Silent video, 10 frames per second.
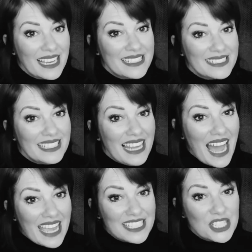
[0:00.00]
ja, diese
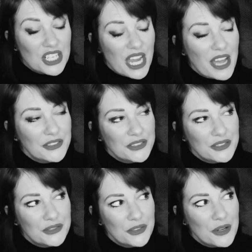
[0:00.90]
Leidenschaft
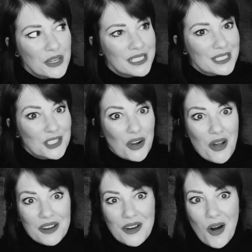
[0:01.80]
für das
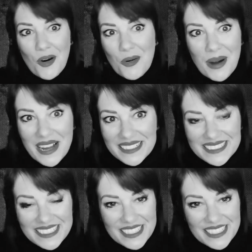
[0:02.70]
Genre Horror,